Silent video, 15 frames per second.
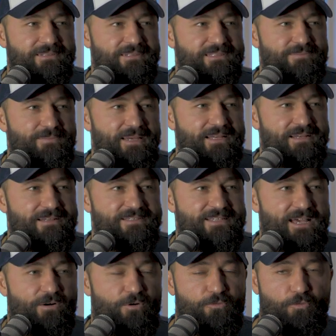ist man ja
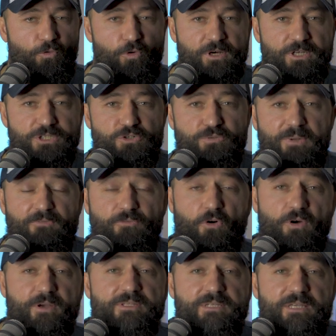sehr euphorisch und man
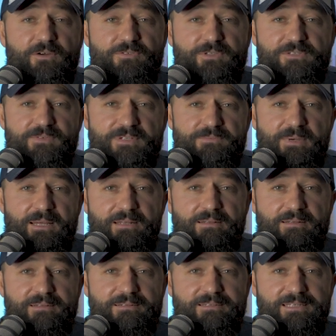freut sich auf das, was
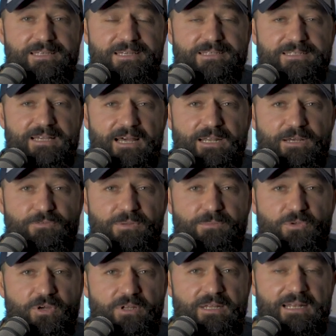man hier jetzt gerade auf dem
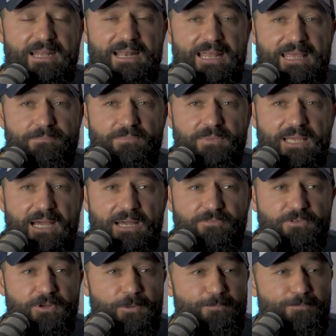Turn dann erleben
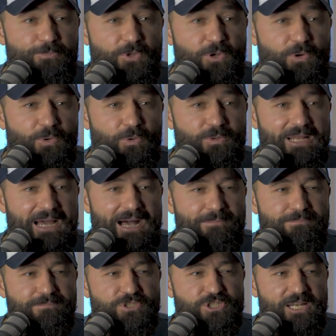darf. Und da
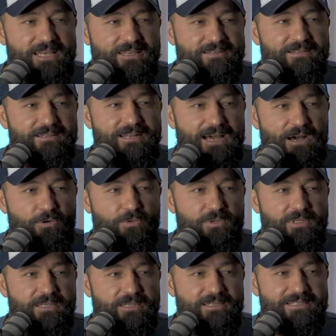haben schlechte
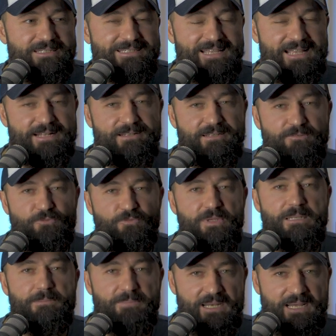Laune selten
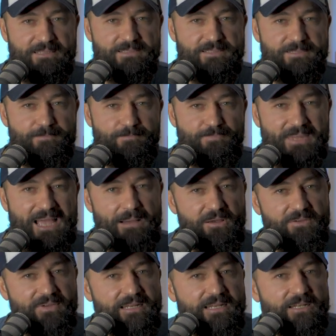viel Platz.
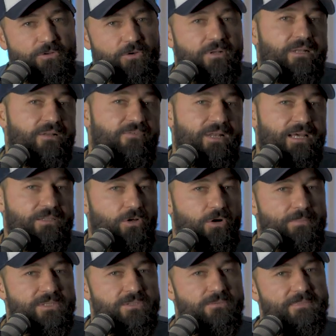Aber wenn der Turn dann vielleicht
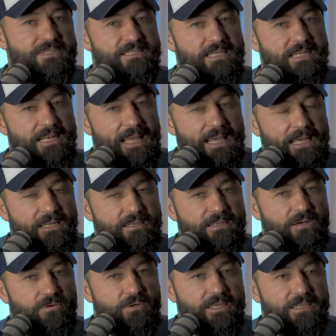doch mal so ein bisschen länger
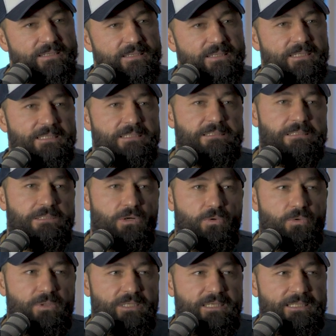dauert
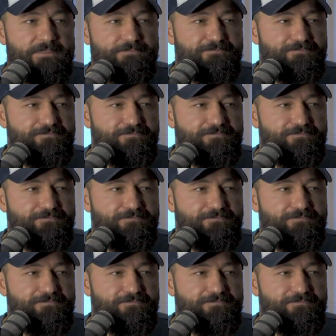oder